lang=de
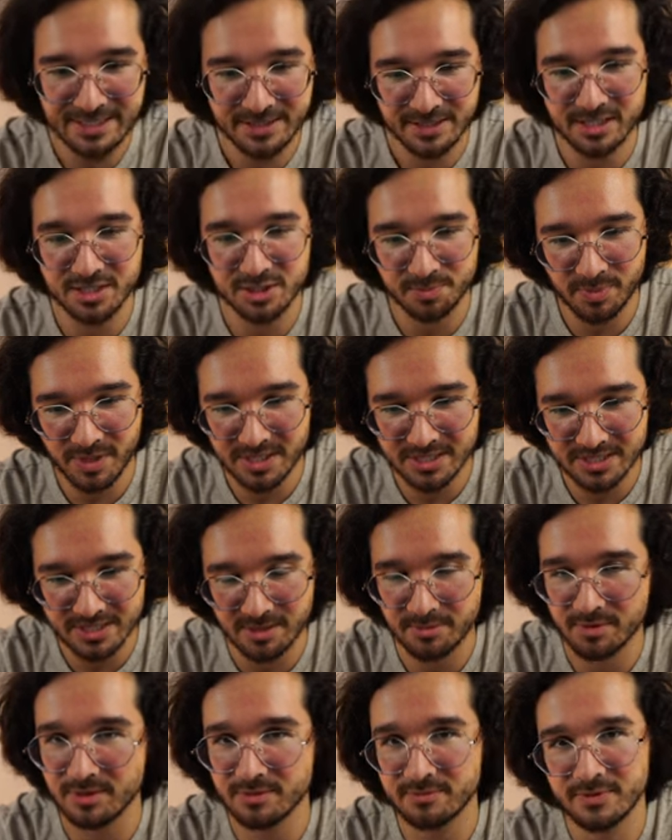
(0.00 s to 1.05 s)
Nee, Spaß,
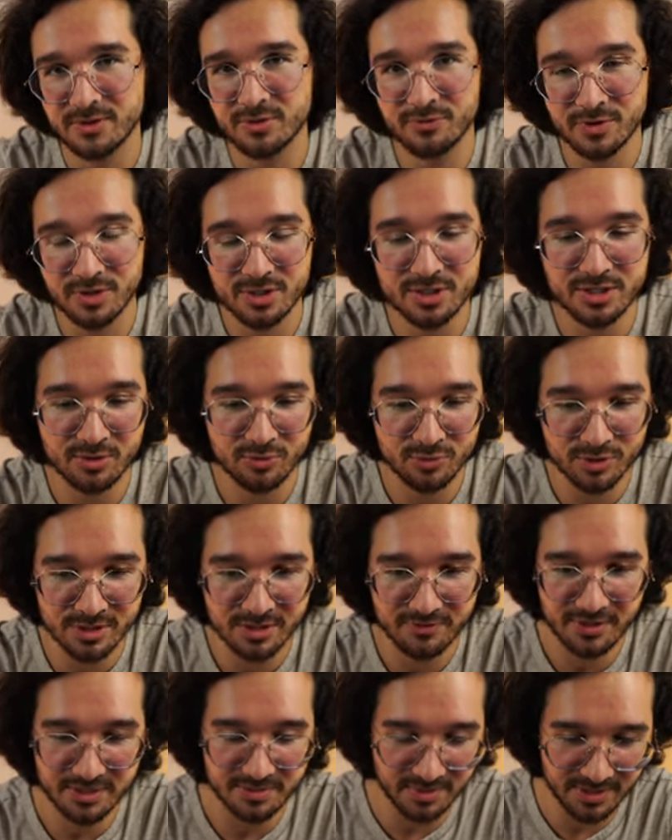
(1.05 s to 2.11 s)
aber wenn du wirklich ein gutes
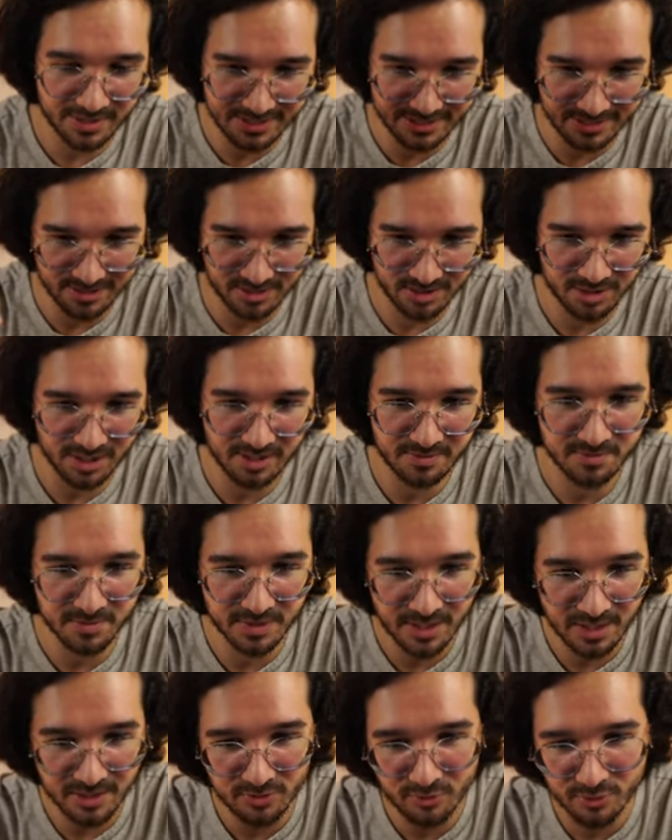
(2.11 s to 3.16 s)
Investment hast, dann schreib mir
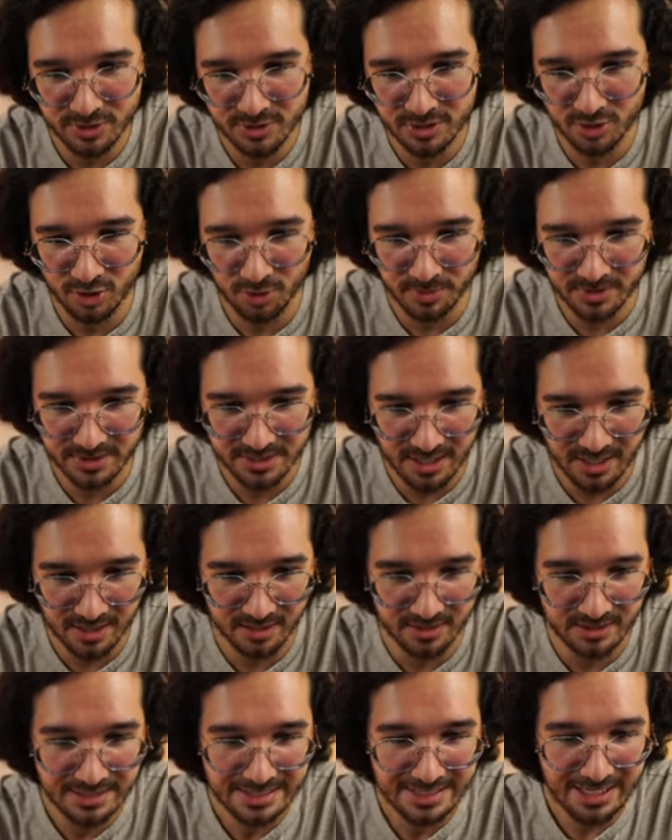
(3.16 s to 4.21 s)
gerne unten in die
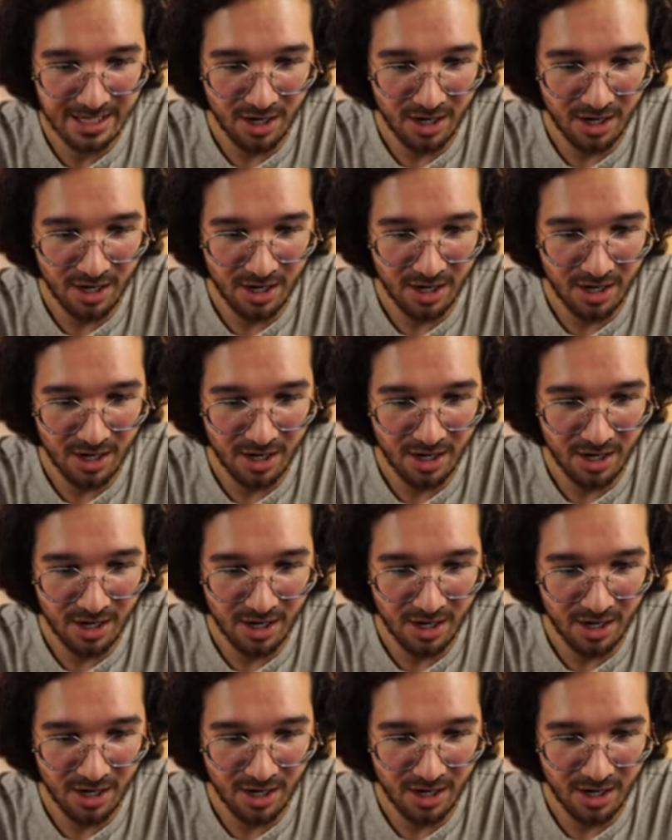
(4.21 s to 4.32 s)
Kommentare.